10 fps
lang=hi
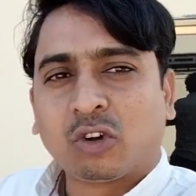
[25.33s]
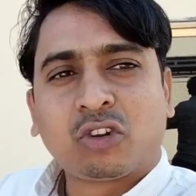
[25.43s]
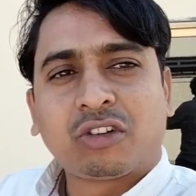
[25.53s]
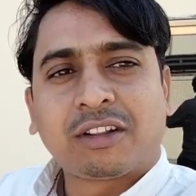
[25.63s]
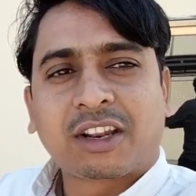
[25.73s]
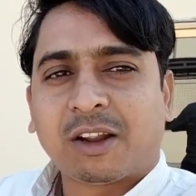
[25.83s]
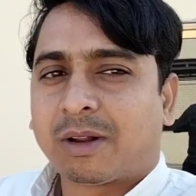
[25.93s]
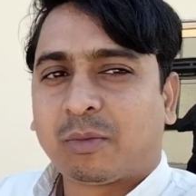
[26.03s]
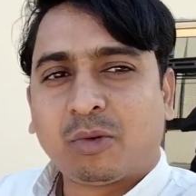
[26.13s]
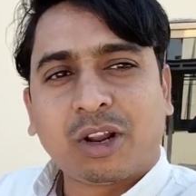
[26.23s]
200
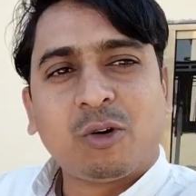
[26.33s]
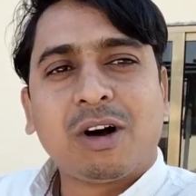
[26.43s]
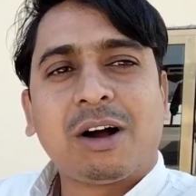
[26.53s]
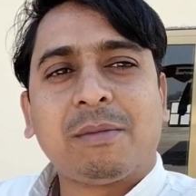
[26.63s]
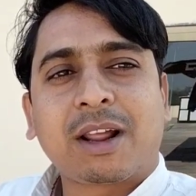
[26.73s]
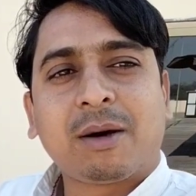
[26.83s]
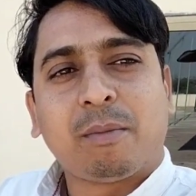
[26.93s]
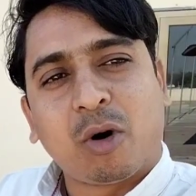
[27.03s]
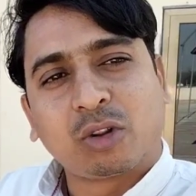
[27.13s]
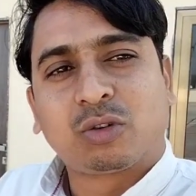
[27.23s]
सब्सक्राइबर पूरा हुआ हमारा
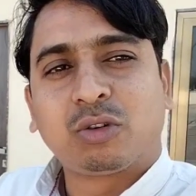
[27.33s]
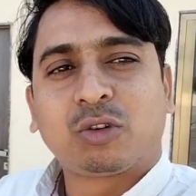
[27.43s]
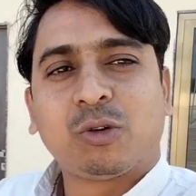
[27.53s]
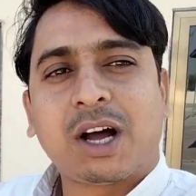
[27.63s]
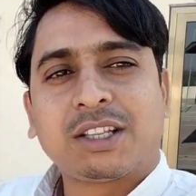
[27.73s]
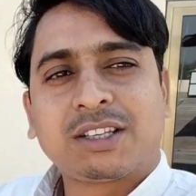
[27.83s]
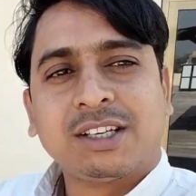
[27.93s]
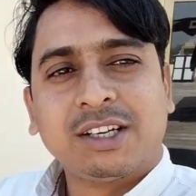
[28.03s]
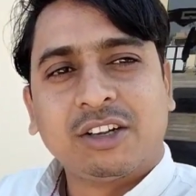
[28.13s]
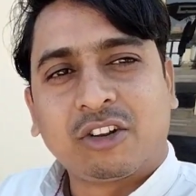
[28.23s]
बहुत खुश हूँ आज
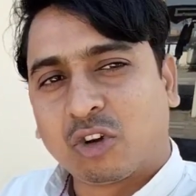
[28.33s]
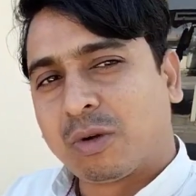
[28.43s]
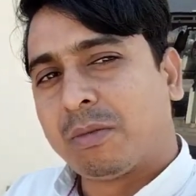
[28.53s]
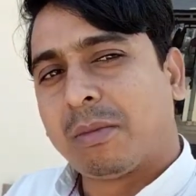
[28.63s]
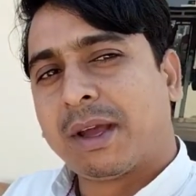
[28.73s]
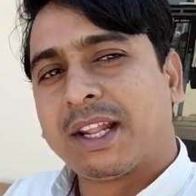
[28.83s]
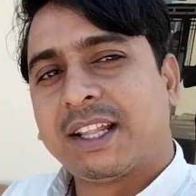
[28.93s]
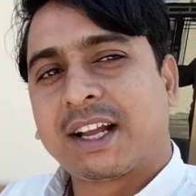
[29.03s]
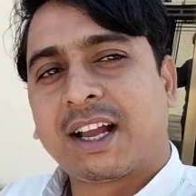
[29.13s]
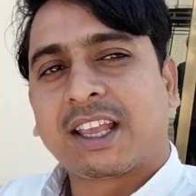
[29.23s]
सुबह में मैंने
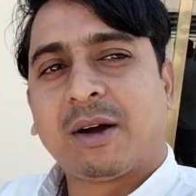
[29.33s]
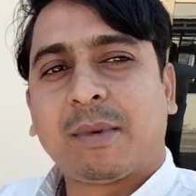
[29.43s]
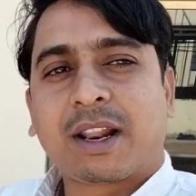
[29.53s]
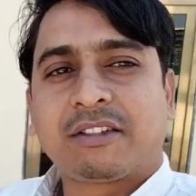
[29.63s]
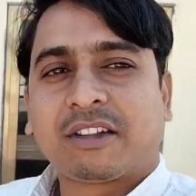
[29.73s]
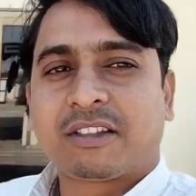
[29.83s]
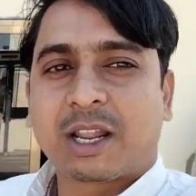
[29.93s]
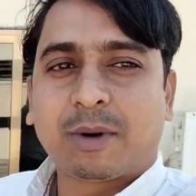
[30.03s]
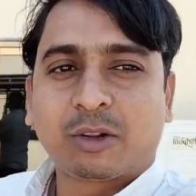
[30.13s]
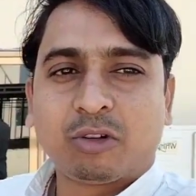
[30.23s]
देखा कि हमारा
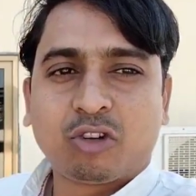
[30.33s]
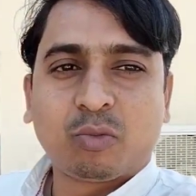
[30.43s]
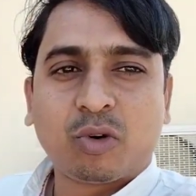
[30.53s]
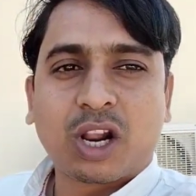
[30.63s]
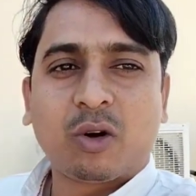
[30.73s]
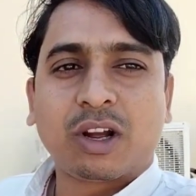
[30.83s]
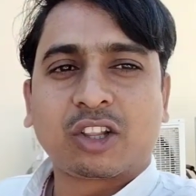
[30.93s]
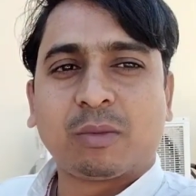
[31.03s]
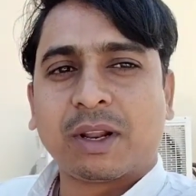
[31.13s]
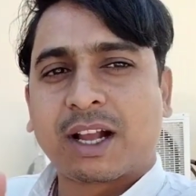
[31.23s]
सब्सक्राइबर 200 पूरा हो गया
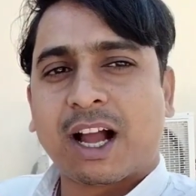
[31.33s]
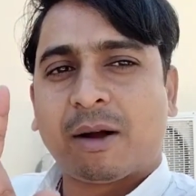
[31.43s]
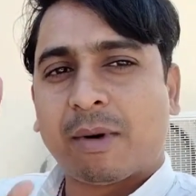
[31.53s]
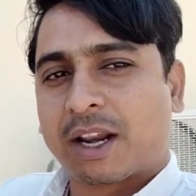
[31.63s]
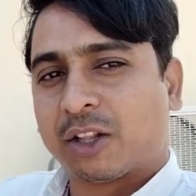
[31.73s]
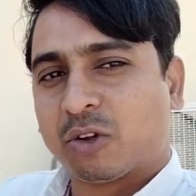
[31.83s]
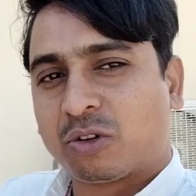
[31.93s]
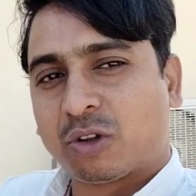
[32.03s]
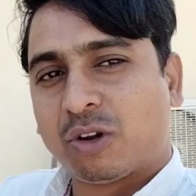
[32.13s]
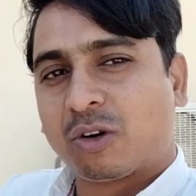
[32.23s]
तो हमने कहा हमारे
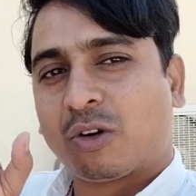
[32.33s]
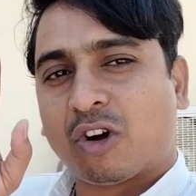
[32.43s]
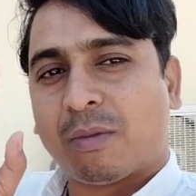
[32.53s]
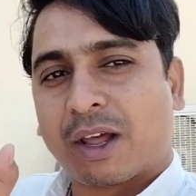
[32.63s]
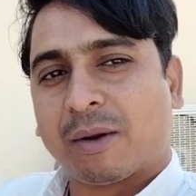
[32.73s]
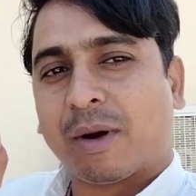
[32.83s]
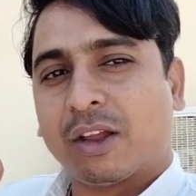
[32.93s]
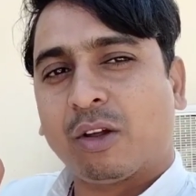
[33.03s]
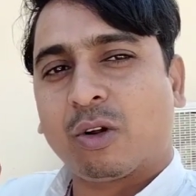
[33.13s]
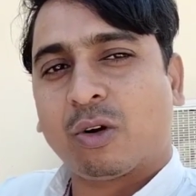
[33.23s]
दोस्तों लोगों को हमारे
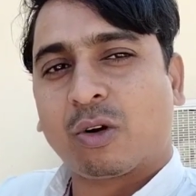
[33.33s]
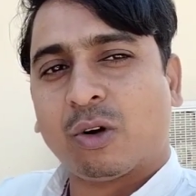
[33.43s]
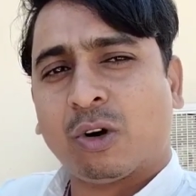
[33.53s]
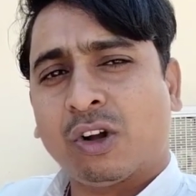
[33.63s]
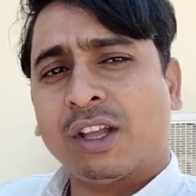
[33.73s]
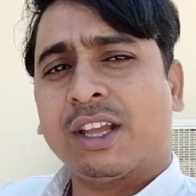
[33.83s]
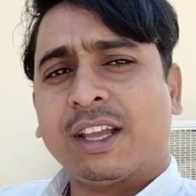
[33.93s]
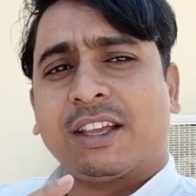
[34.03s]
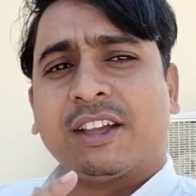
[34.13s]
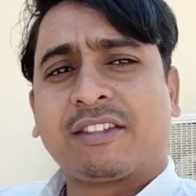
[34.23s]
भाइयों लोगों को
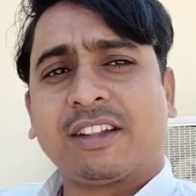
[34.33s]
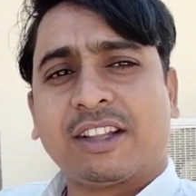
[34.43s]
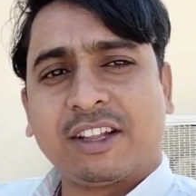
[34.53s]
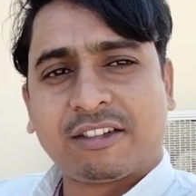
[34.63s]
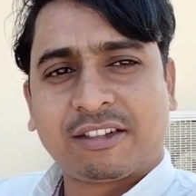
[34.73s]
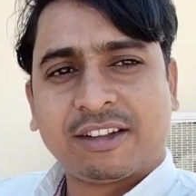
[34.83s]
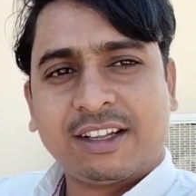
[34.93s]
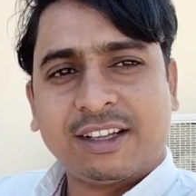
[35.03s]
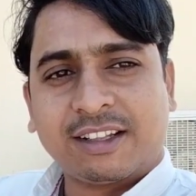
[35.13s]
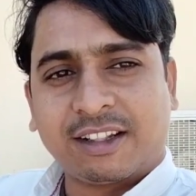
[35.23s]
ये संदेश
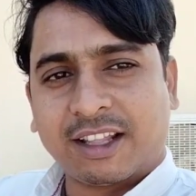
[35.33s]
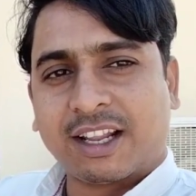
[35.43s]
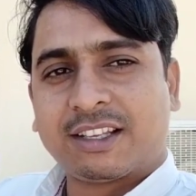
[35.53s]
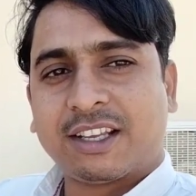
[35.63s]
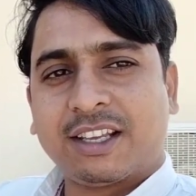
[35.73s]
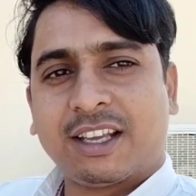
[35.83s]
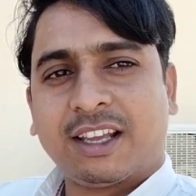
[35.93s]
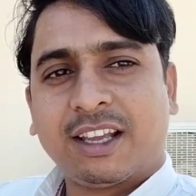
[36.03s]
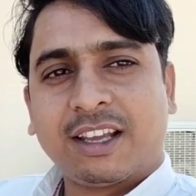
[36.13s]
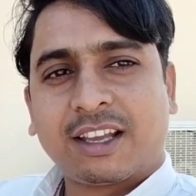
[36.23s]
देना चाहिए
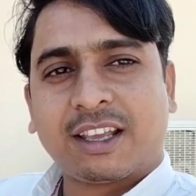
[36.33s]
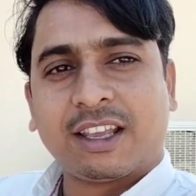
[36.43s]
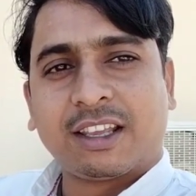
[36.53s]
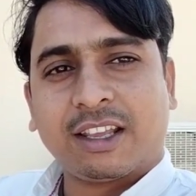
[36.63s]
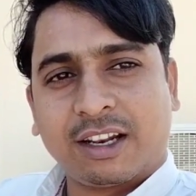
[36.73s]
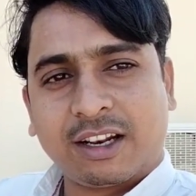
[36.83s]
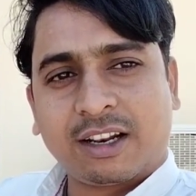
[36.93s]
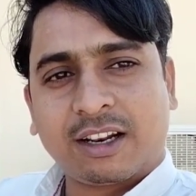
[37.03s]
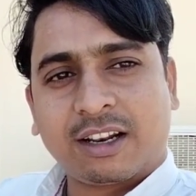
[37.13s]
कि इन